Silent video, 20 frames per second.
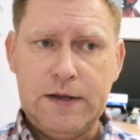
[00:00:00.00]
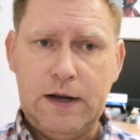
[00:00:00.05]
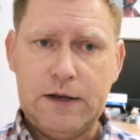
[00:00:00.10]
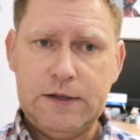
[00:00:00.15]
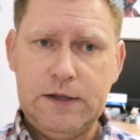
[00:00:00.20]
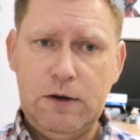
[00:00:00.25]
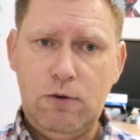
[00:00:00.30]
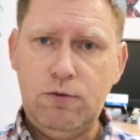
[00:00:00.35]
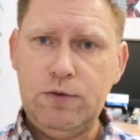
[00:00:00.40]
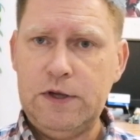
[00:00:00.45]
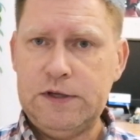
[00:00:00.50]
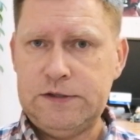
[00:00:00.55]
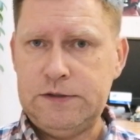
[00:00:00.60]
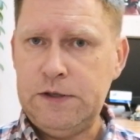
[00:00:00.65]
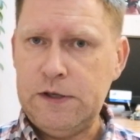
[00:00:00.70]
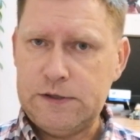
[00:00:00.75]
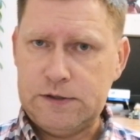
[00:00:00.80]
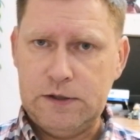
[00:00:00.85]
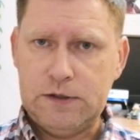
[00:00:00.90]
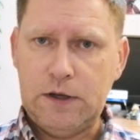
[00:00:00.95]
когда у нас
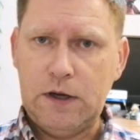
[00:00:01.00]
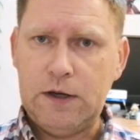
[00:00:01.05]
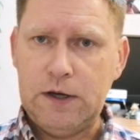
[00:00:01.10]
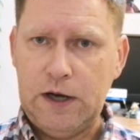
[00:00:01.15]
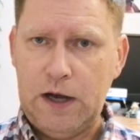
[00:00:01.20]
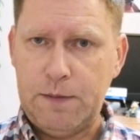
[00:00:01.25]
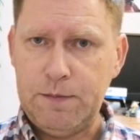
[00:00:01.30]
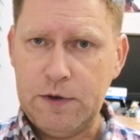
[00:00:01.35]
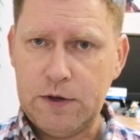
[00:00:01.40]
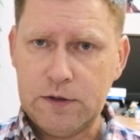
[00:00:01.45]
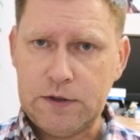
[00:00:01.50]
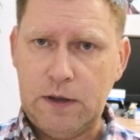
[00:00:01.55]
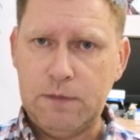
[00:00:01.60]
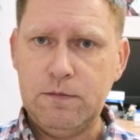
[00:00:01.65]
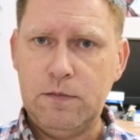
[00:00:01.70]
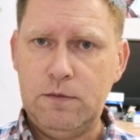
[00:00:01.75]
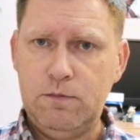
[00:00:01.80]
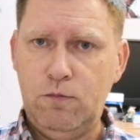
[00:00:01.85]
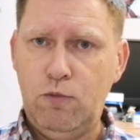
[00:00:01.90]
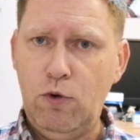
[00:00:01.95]
несколько камер,
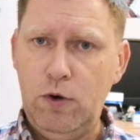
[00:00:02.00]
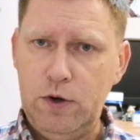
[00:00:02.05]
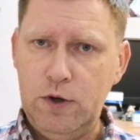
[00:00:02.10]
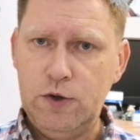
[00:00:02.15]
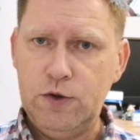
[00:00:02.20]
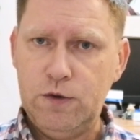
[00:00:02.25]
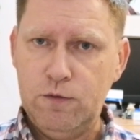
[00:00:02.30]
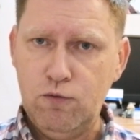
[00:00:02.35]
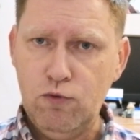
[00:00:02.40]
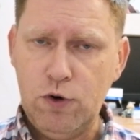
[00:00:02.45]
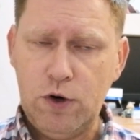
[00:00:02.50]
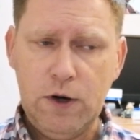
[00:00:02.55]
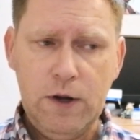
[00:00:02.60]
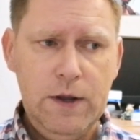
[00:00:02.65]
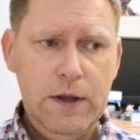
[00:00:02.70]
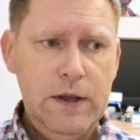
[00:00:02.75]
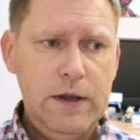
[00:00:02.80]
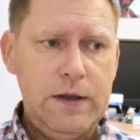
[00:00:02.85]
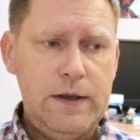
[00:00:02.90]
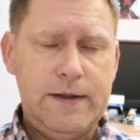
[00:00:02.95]
там более двух,
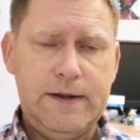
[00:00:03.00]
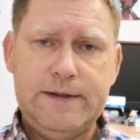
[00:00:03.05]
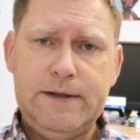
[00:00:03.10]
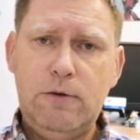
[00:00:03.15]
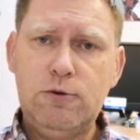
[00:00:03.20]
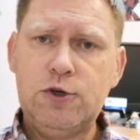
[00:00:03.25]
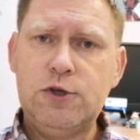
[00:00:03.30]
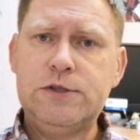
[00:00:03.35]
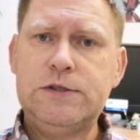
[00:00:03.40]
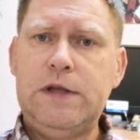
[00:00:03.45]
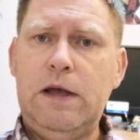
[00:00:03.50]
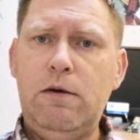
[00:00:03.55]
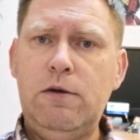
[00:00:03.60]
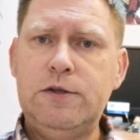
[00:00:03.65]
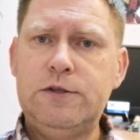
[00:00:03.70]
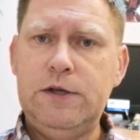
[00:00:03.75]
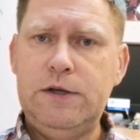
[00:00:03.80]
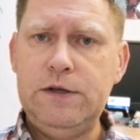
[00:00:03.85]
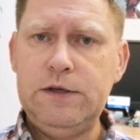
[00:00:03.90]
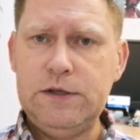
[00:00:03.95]
и тогда уже
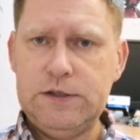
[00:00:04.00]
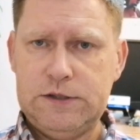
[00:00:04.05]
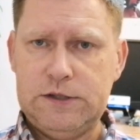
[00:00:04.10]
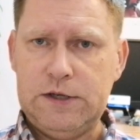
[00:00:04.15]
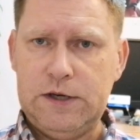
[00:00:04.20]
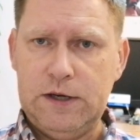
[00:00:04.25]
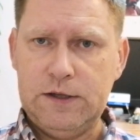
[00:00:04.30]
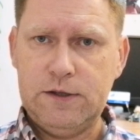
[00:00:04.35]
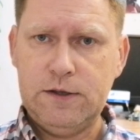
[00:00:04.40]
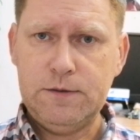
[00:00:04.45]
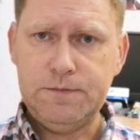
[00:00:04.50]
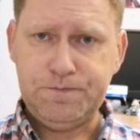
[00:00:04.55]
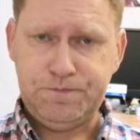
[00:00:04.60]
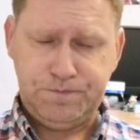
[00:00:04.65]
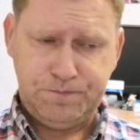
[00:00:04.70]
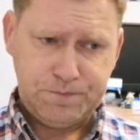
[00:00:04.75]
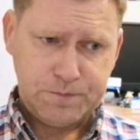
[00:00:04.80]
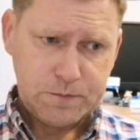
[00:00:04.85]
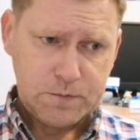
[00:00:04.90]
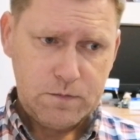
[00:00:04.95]
ставится регистратор,
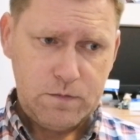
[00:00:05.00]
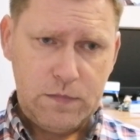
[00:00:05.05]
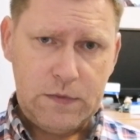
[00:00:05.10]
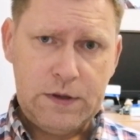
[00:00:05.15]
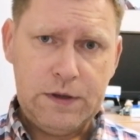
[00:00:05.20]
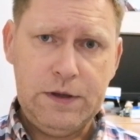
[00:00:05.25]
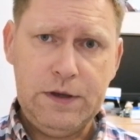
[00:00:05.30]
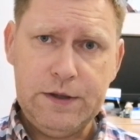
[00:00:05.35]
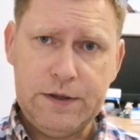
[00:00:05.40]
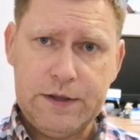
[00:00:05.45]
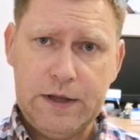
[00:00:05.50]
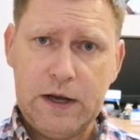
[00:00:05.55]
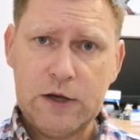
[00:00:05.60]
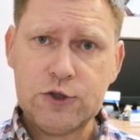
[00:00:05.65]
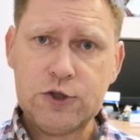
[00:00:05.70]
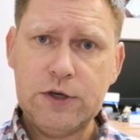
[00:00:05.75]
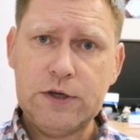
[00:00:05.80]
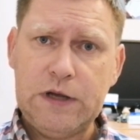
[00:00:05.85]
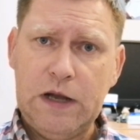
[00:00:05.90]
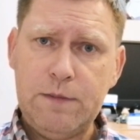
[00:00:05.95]
и
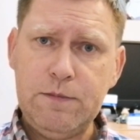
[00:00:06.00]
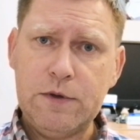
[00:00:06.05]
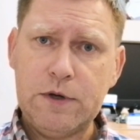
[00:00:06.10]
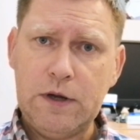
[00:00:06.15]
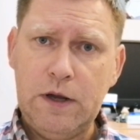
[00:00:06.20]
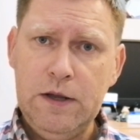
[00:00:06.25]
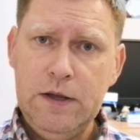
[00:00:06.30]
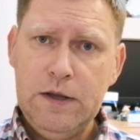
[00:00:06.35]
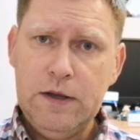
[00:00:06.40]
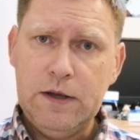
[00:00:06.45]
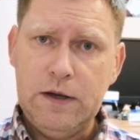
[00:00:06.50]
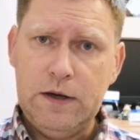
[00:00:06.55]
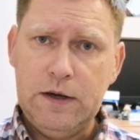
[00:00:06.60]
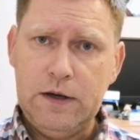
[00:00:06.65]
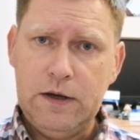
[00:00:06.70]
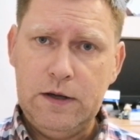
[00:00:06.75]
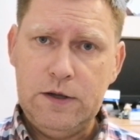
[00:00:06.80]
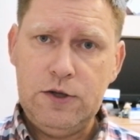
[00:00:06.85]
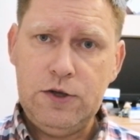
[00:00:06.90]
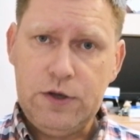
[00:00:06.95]
также камера
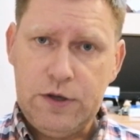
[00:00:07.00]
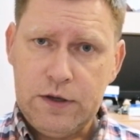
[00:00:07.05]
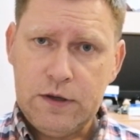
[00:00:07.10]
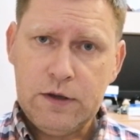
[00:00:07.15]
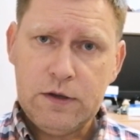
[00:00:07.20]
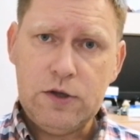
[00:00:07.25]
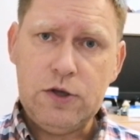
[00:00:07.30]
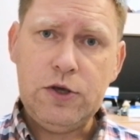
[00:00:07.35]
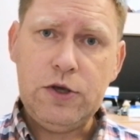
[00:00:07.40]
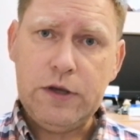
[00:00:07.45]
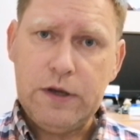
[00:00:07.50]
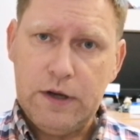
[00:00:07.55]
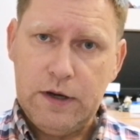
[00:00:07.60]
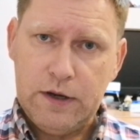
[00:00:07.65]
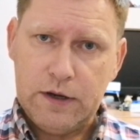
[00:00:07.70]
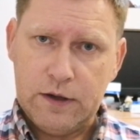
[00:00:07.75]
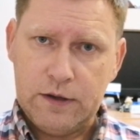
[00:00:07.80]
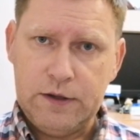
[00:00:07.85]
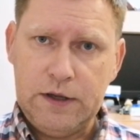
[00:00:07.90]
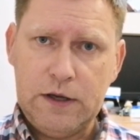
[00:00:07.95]
э, и
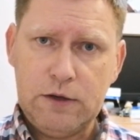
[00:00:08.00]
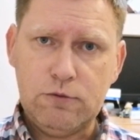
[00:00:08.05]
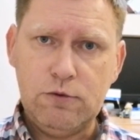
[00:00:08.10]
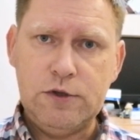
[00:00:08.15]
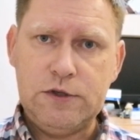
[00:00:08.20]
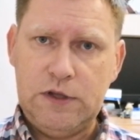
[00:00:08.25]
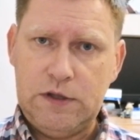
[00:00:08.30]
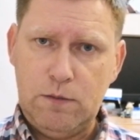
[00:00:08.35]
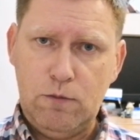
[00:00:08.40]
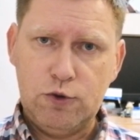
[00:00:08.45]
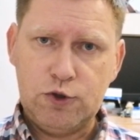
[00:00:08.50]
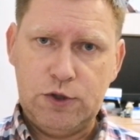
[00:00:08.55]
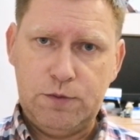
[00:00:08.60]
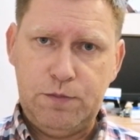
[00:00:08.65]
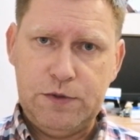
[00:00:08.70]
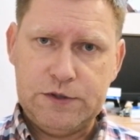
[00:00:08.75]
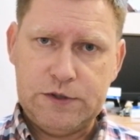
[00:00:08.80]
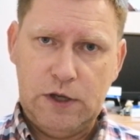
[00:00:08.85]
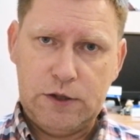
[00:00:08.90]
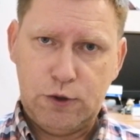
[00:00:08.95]
или, да, то есть она
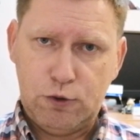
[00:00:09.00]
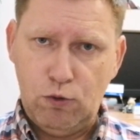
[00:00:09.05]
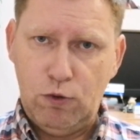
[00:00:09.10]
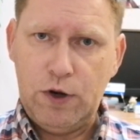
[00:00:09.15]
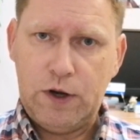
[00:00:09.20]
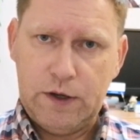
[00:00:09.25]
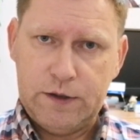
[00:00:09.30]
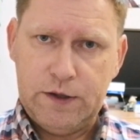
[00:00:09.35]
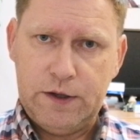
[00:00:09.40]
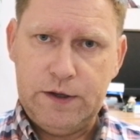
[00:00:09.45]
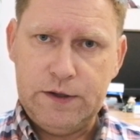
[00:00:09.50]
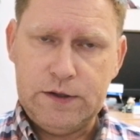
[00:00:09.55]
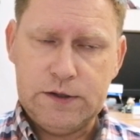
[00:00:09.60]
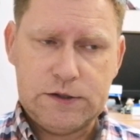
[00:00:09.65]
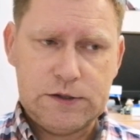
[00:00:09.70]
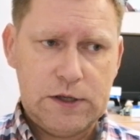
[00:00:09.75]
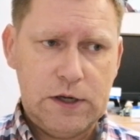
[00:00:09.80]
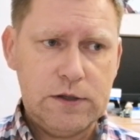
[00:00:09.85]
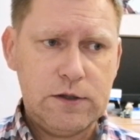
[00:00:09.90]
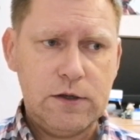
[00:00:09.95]
может писать только на
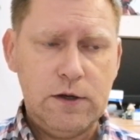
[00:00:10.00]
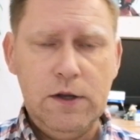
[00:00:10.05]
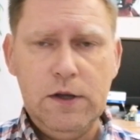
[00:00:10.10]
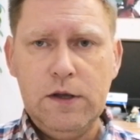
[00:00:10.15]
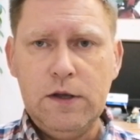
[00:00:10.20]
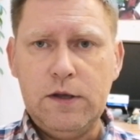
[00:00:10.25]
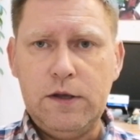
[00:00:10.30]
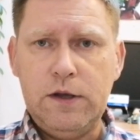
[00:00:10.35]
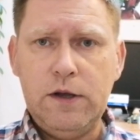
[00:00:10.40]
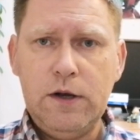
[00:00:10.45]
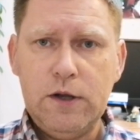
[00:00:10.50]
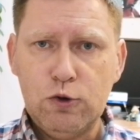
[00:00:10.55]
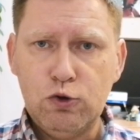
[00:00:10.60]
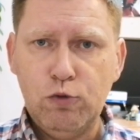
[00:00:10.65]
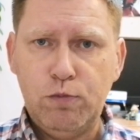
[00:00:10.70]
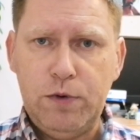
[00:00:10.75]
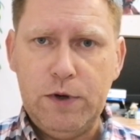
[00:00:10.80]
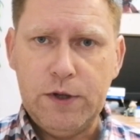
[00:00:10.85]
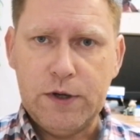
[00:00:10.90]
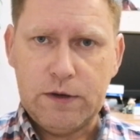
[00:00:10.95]
регистратор или
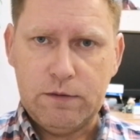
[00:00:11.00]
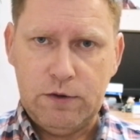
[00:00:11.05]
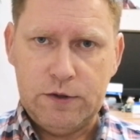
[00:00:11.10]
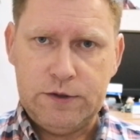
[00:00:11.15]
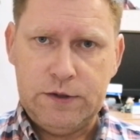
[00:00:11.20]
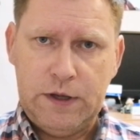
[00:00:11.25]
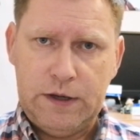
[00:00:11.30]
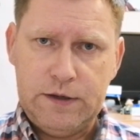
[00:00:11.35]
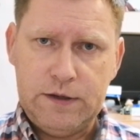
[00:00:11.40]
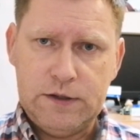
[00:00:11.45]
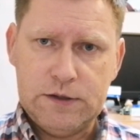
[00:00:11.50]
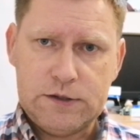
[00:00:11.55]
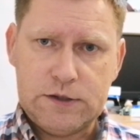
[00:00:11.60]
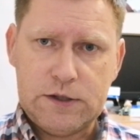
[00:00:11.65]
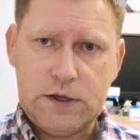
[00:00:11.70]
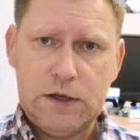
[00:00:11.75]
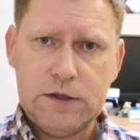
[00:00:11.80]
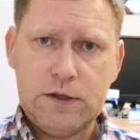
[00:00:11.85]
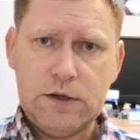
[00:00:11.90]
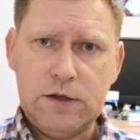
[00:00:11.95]
дублировать на
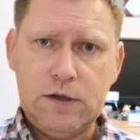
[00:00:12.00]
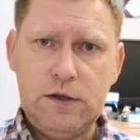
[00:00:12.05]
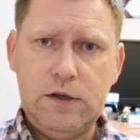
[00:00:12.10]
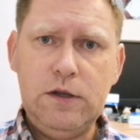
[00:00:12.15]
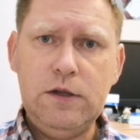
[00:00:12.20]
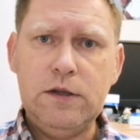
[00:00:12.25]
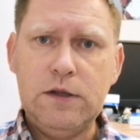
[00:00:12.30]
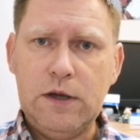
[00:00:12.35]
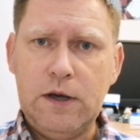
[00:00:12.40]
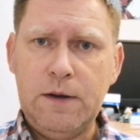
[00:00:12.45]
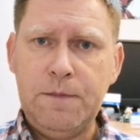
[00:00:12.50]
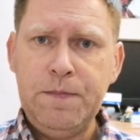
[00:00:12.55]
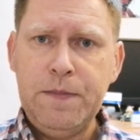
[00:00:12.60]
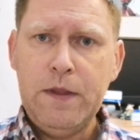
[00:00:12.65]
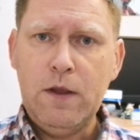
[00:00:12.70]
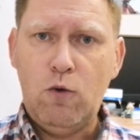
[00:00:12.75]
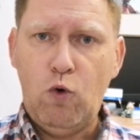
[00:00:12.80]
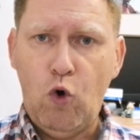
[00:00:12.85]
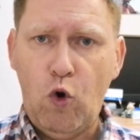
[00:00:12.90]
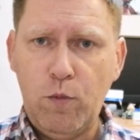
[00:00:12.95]
регистратор и на
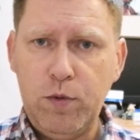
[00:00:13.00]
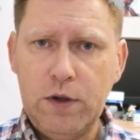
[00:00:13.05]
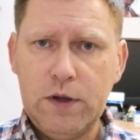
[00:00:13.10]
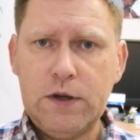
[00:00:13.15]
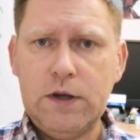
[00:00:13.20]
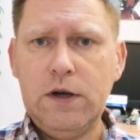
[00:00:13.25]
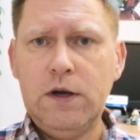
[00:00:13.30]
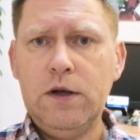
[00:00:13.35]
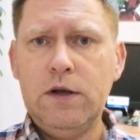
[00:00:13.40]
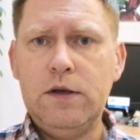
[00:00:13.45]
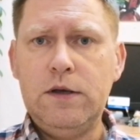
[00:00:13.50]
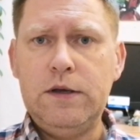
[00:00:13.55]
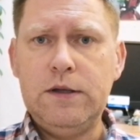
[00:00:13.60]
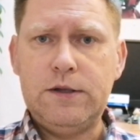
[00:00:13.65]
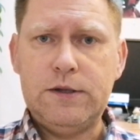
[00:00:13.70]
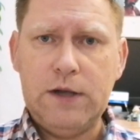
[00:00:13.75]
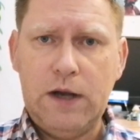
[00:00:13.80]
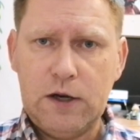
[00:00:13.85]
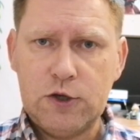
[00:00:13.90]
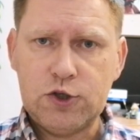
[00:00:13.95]
облако,
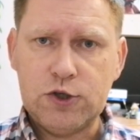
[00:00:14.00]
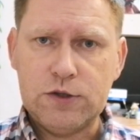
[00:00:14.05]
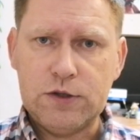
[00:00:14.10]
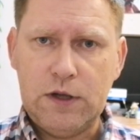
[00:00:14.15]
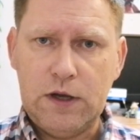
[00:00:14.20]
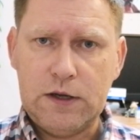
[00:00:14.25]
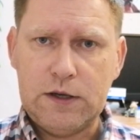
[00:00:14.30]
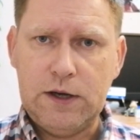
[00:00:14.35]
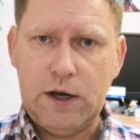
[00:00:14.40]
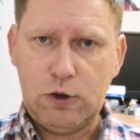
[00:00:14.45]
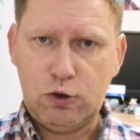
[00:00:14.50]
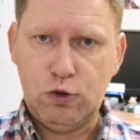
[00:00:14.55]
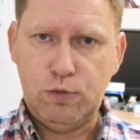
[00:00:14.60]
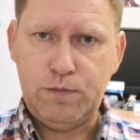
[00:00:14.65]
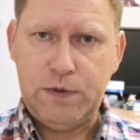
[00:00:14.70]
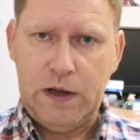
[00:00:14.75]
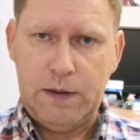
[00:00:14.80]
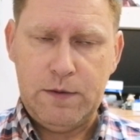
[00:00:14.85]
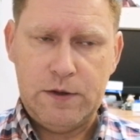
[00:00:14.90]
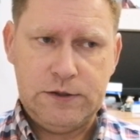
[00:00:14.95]
и также на
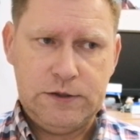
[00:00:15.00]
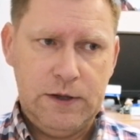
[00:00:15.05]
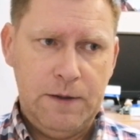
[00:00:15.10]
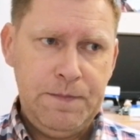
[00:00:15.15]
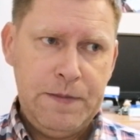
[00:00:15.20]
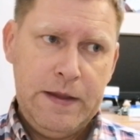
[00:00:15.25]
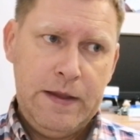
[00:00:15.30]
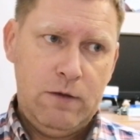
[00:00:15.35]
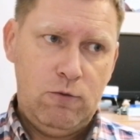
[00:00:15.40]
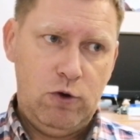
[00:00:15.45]
карту памяти.